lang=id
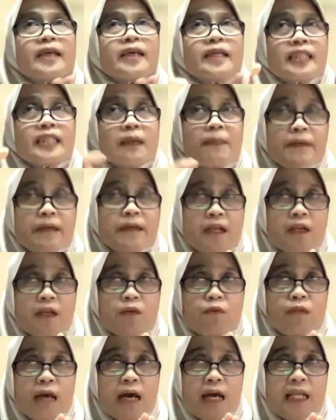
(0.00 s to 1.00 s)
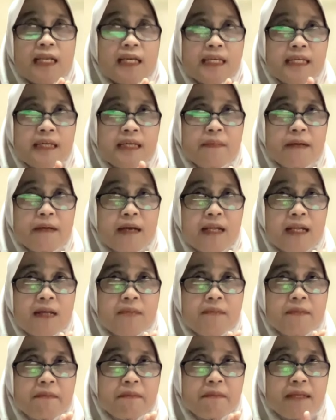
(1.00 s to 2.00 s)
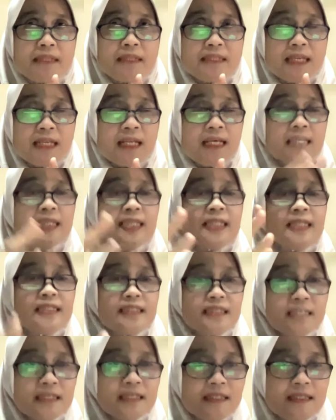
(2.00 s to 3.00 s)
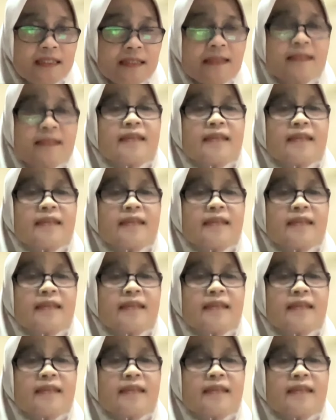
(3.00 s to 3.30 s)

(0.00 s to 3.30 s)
Tapi kalau udah anak yang mengalami masalah gizi,